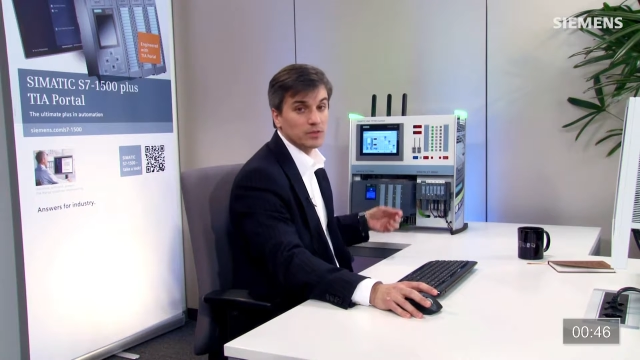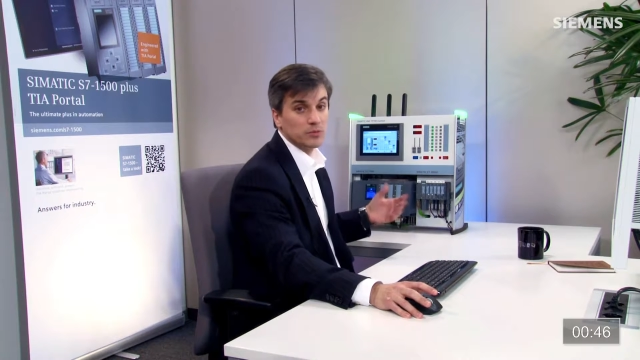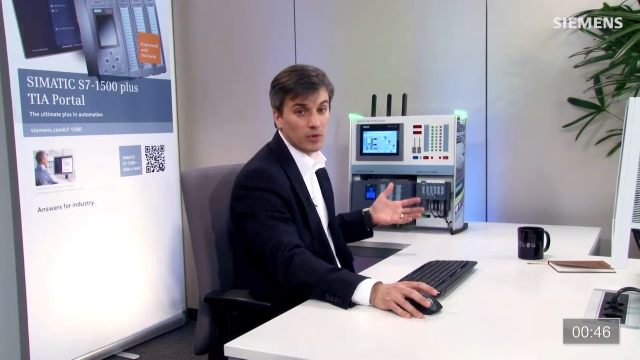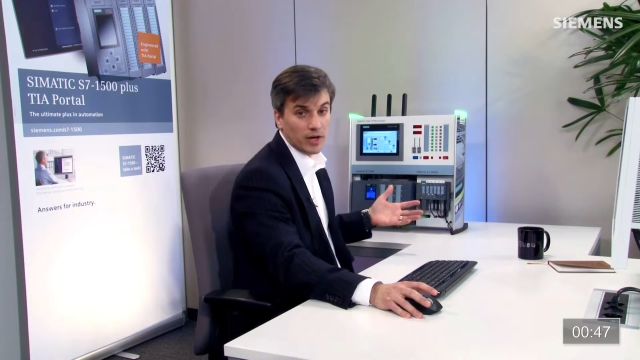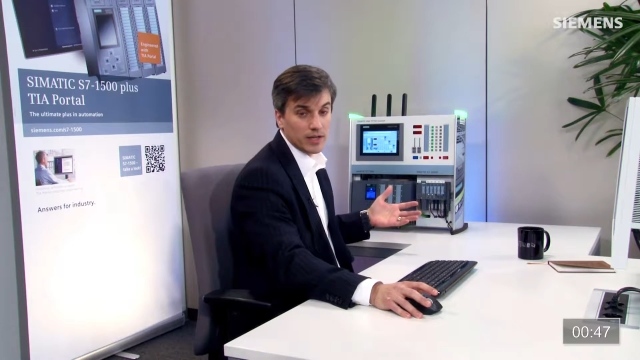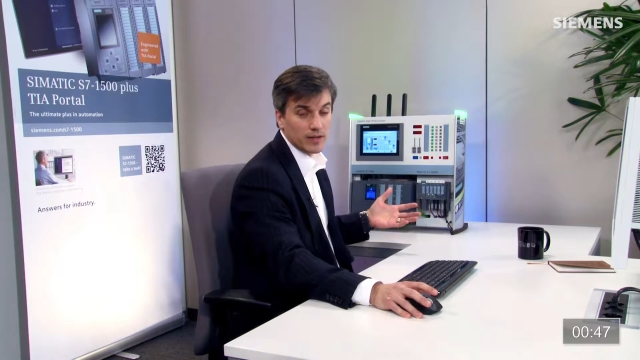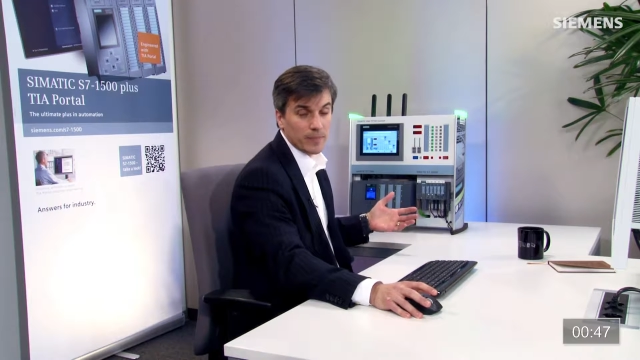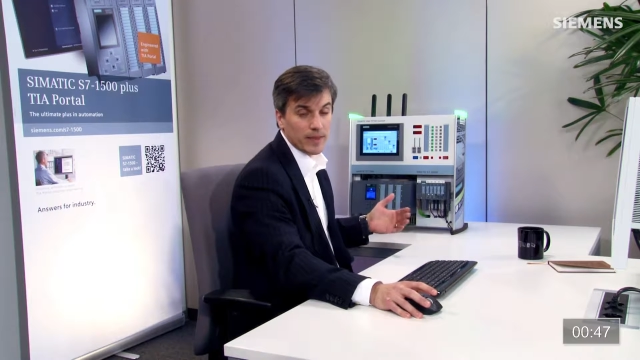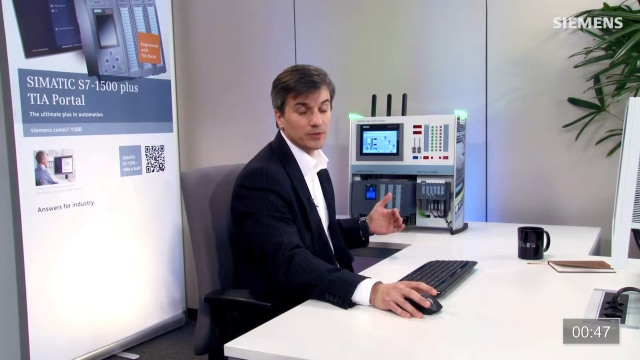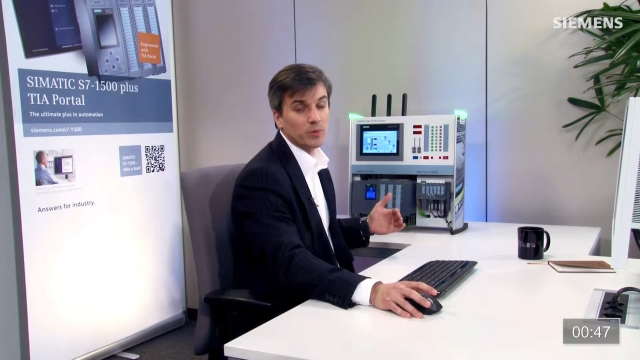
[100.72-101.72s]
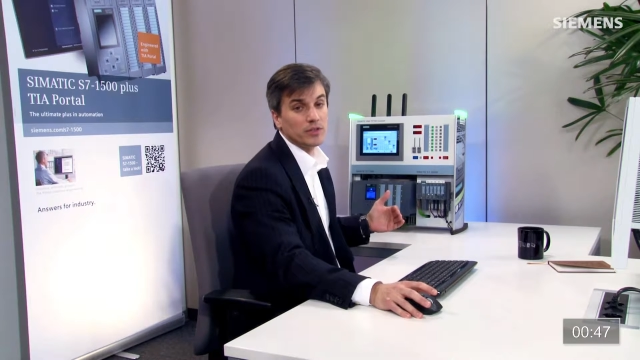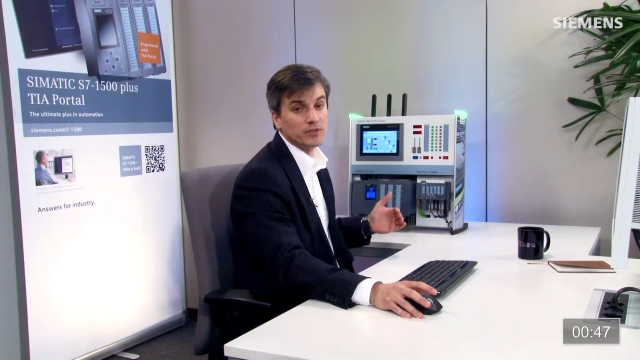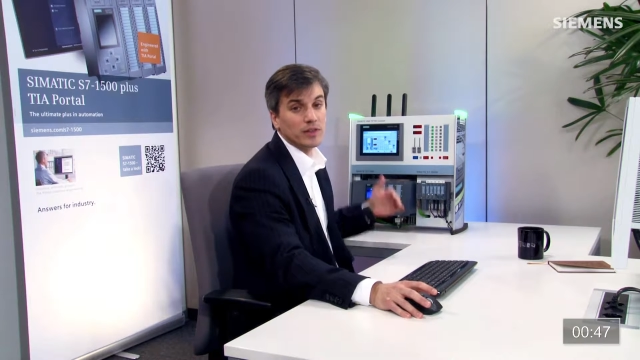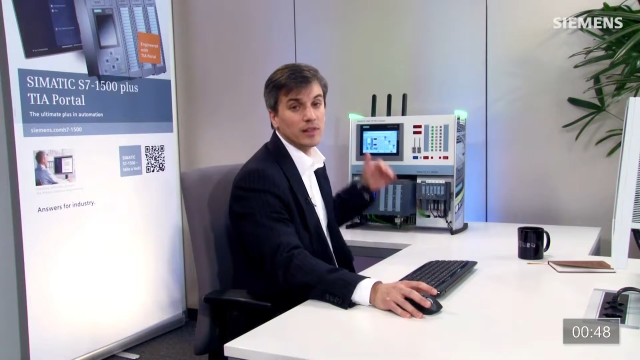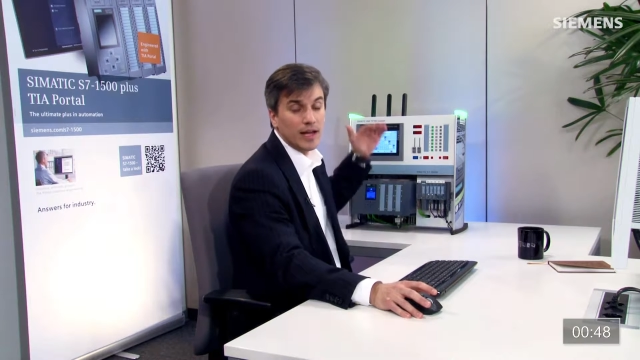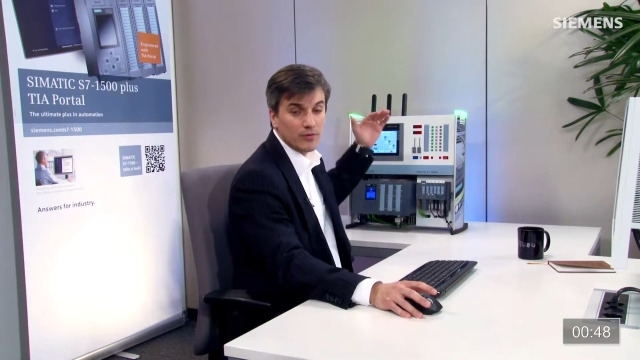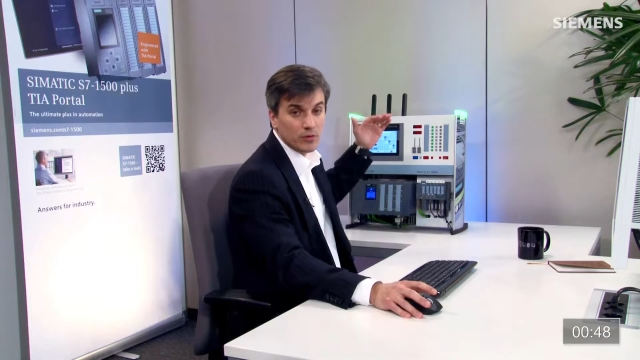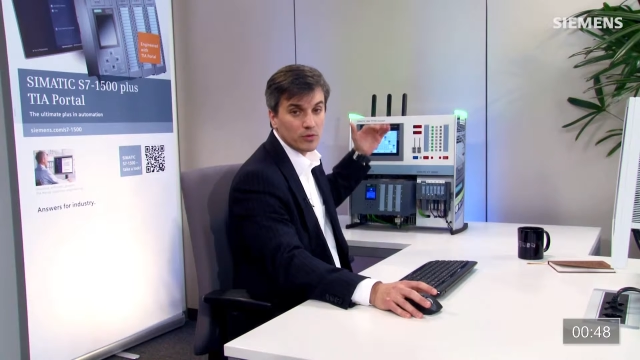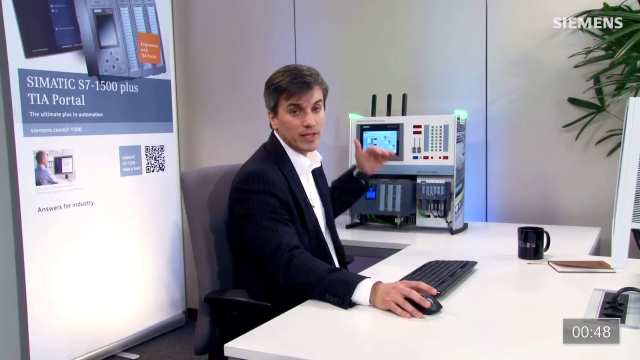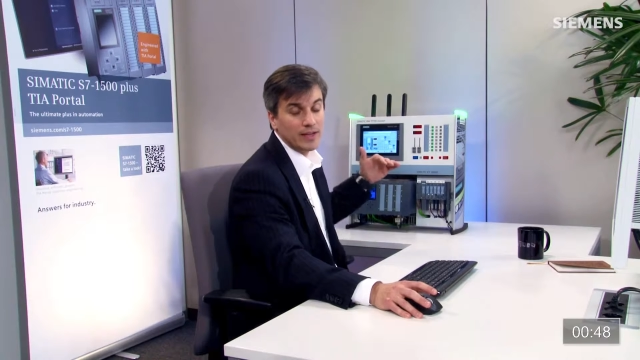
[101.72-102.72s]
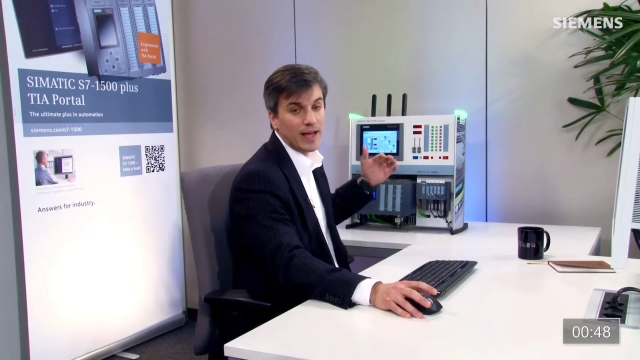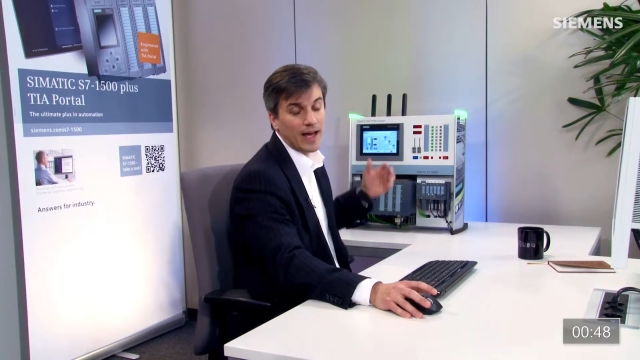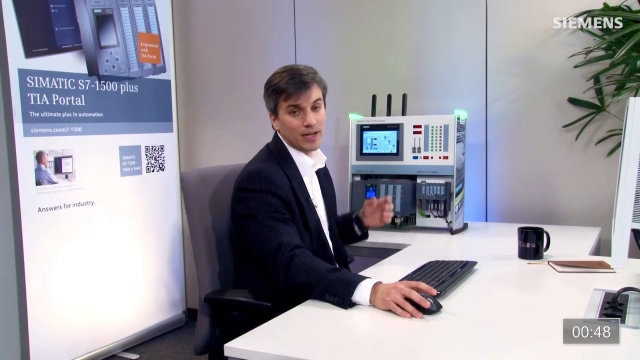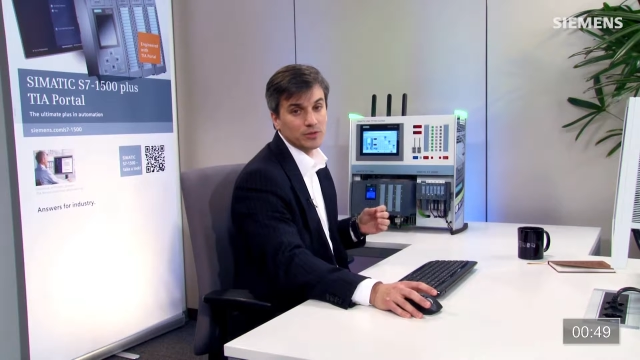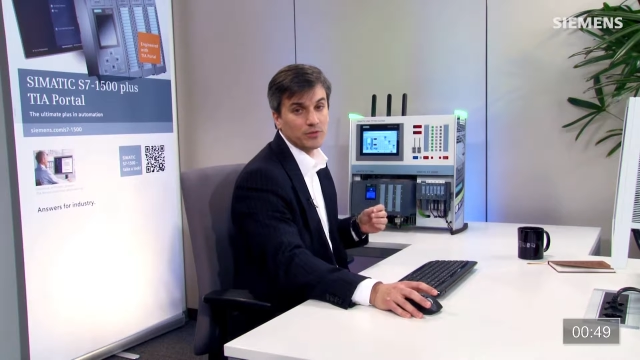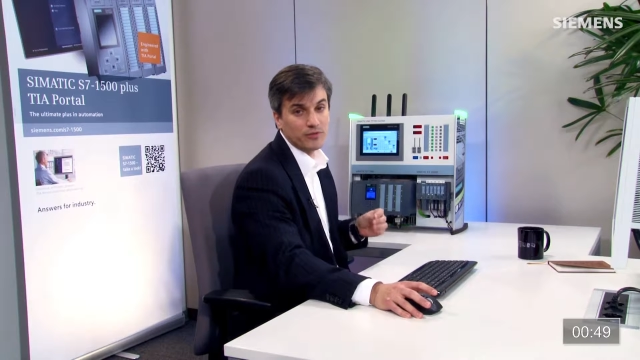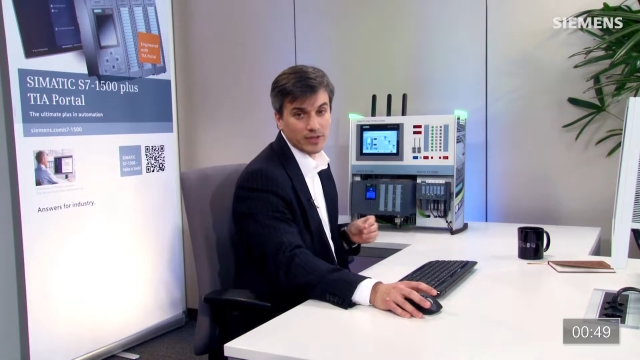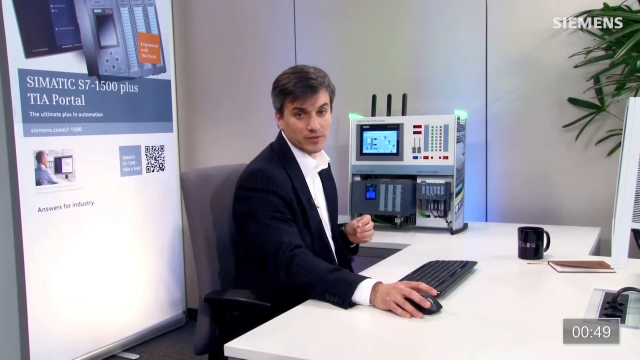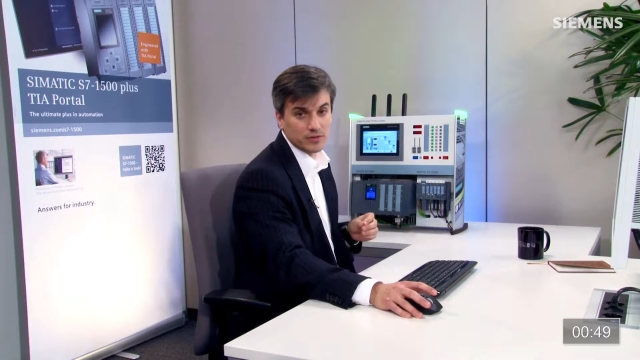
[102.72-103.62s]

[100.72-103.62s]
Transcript: 확인하고 실제 용기의 레벨도 확인합니다.